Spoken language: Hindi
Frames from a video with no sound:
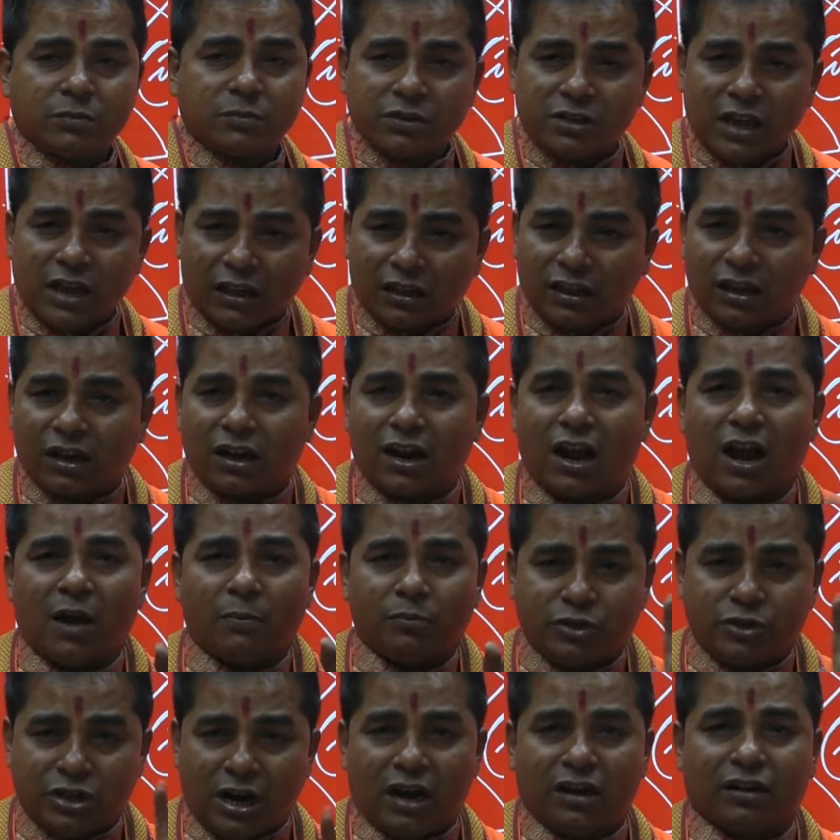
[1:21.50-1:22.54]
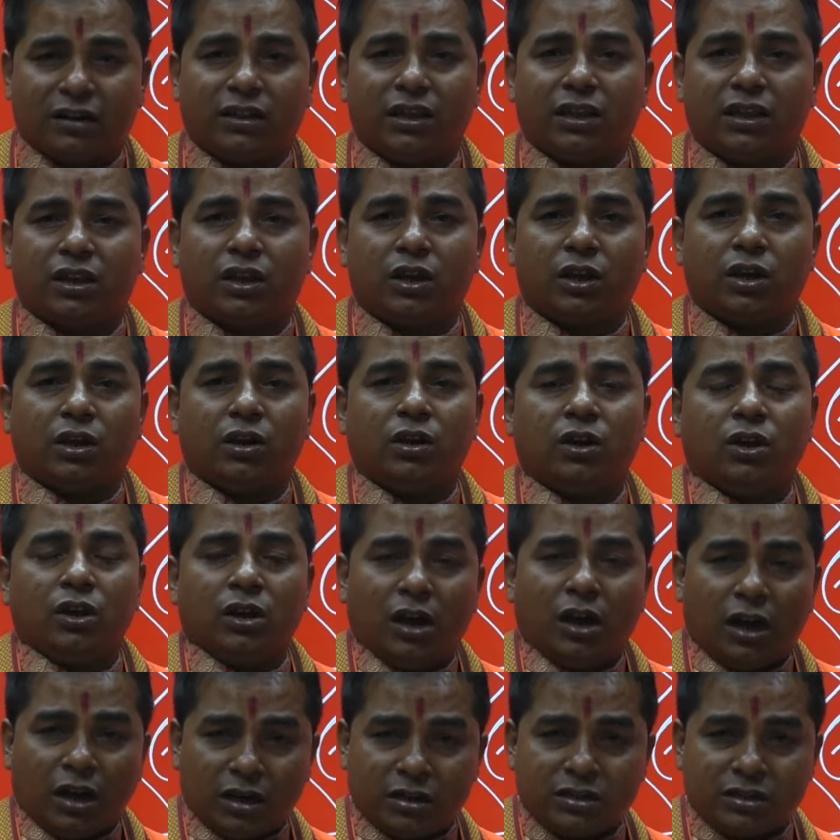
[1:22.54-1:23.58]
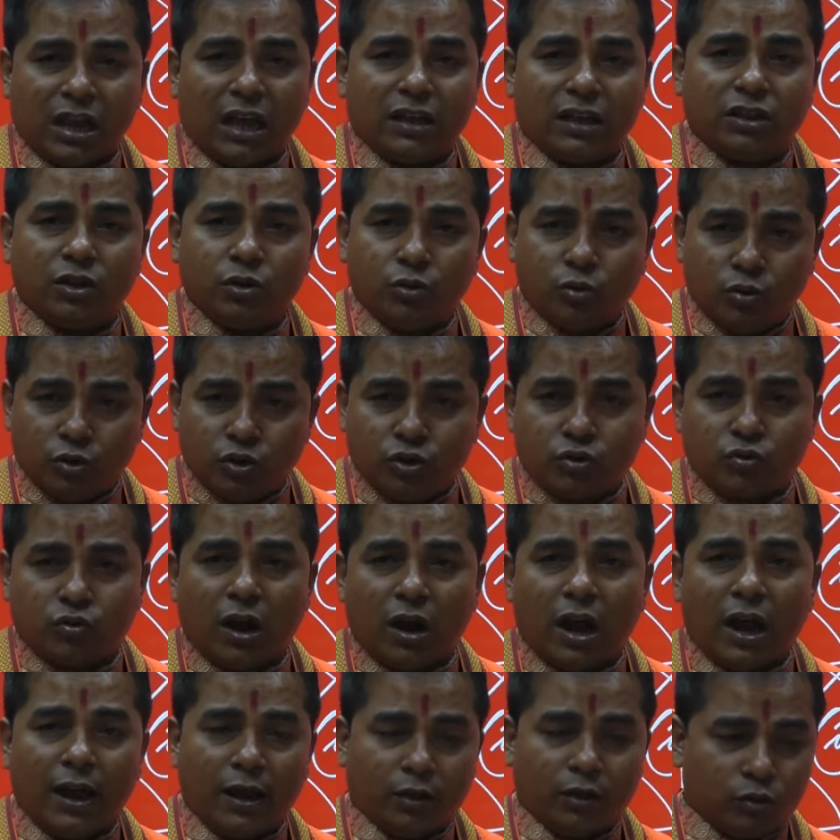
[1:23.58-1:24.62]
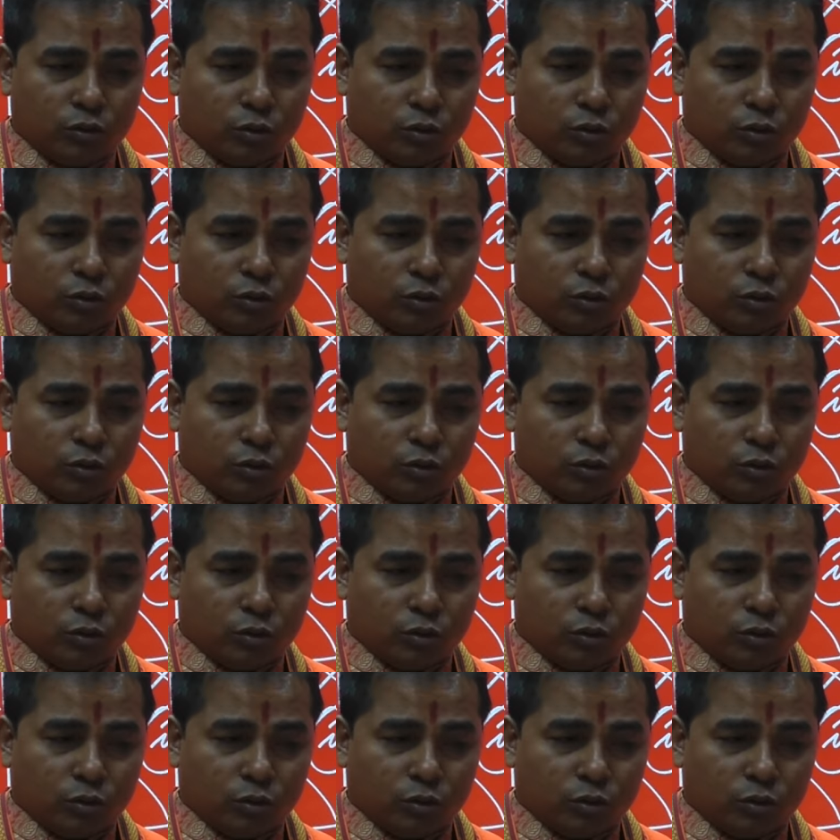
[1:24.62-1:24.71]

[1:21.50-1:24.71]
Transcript: भी जातक का आप चार्ट देखें अगर शादी हो चुका है तो